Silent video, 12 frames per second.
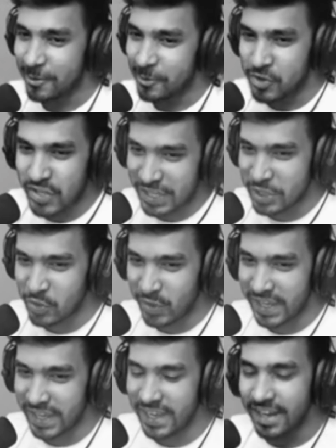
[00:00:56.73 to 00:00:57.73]
उसे नहीं
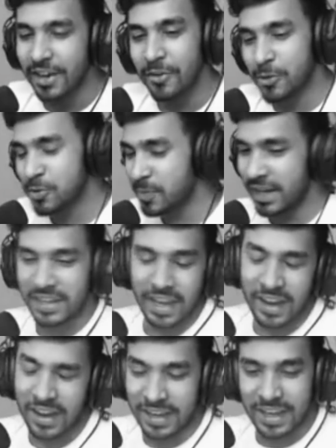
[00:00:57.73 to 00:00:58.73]
छोड़ेंगे उसमें
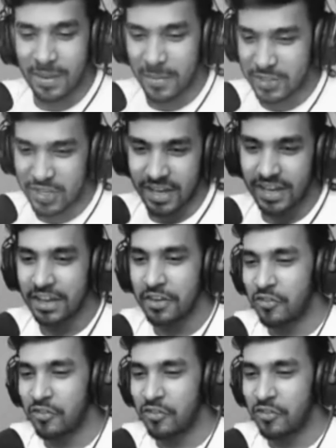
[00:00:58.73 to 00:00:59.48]
एक अलग ही मजा है